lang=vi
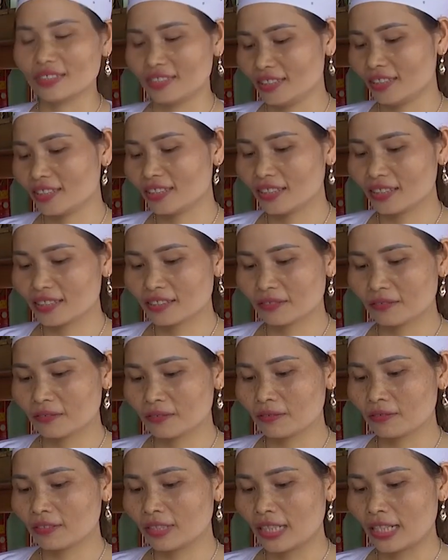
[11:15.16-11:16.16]
Trước hết
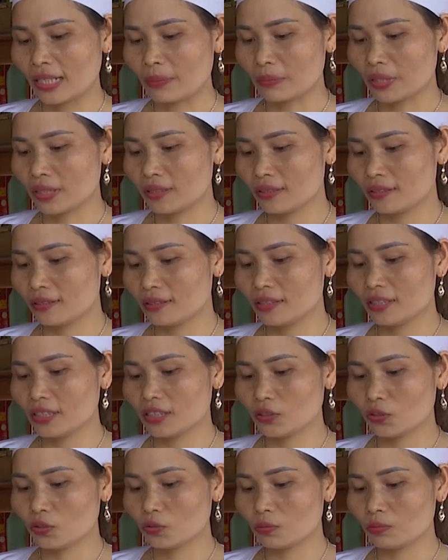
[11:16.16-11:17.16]
cũng cảm ơn chị
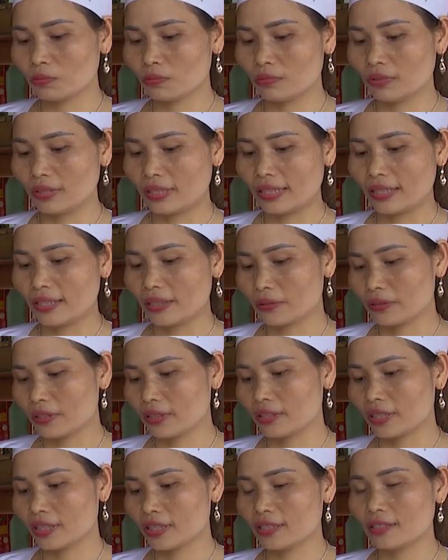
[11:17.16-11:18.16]
Dung đã đầu
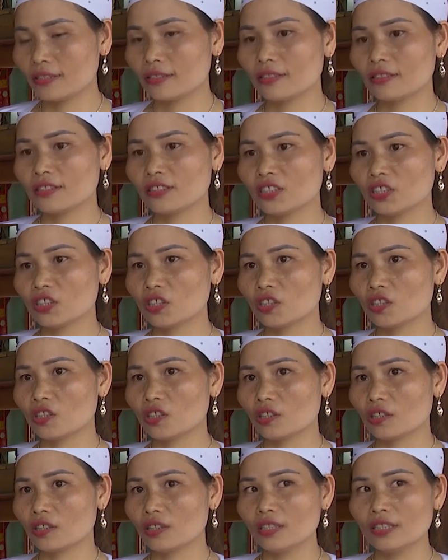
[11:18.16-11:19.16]
điều kiện cho
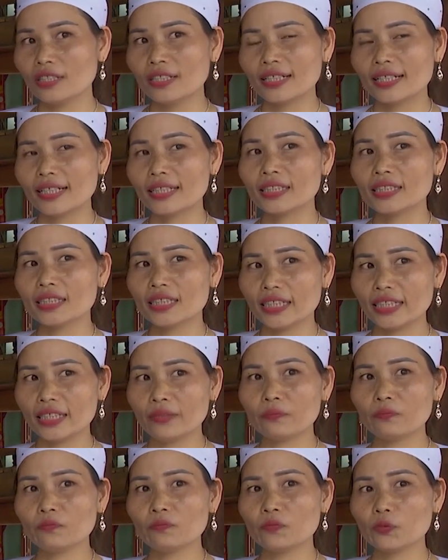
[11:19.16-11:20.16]
các chị
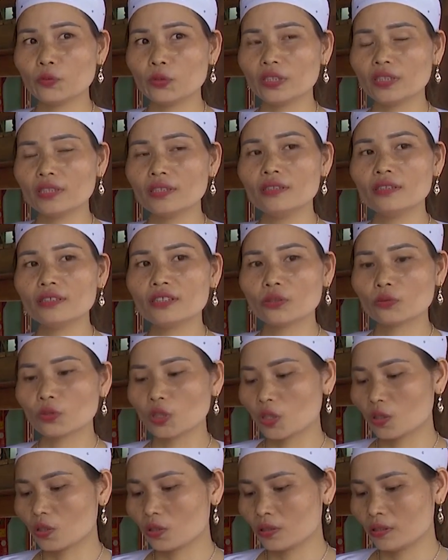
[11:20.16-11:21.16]
em phụ nữ trong
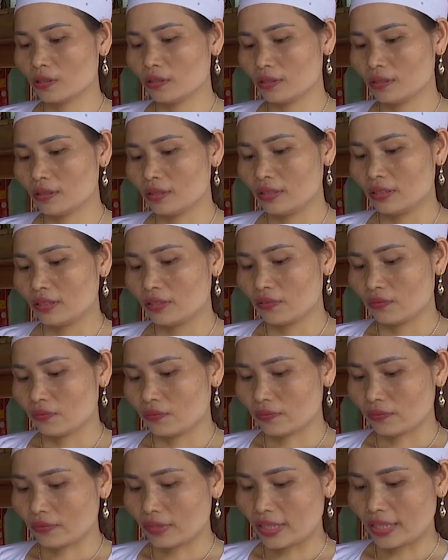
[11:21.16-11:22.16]
thôn
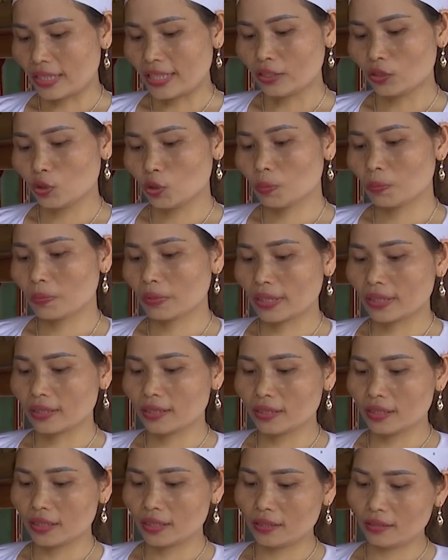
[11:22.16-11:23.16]
và đã giúp các
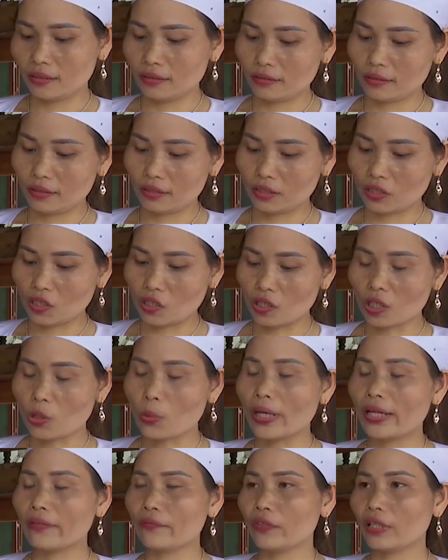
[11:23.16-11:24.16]
chị à, có công
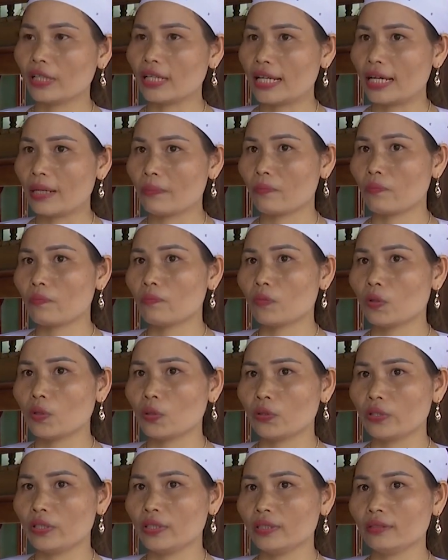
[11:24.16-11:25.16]
ăn việc làm
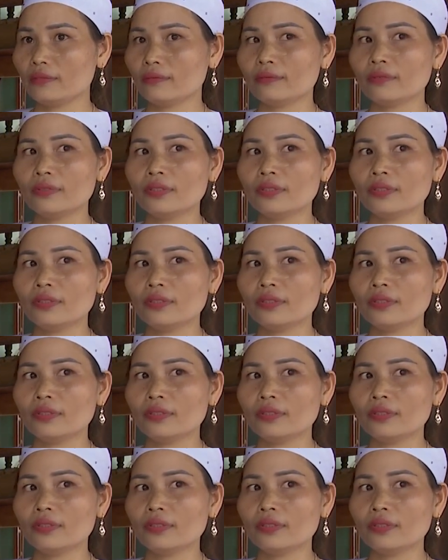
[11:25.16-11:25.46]
ổn định